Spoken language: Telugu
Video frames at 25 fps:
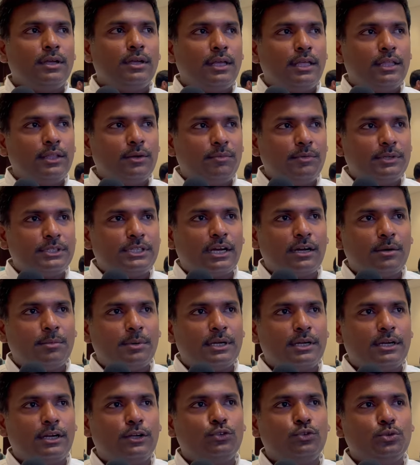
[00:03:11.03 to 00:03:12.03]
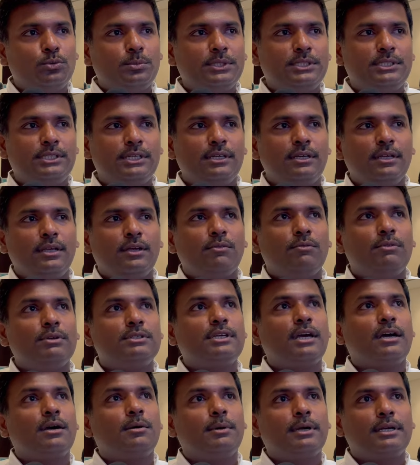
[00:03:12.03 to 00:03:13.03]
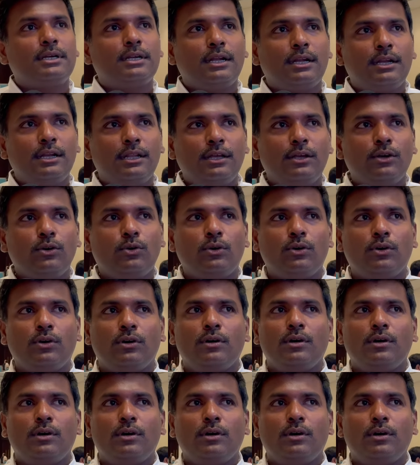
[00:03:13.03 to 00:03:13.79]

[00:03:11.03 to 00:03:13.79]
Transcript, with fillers: ఏదో విశాఖపట్నాన్ని చూపించి విశాఖపట్నాన్ని ఇంకో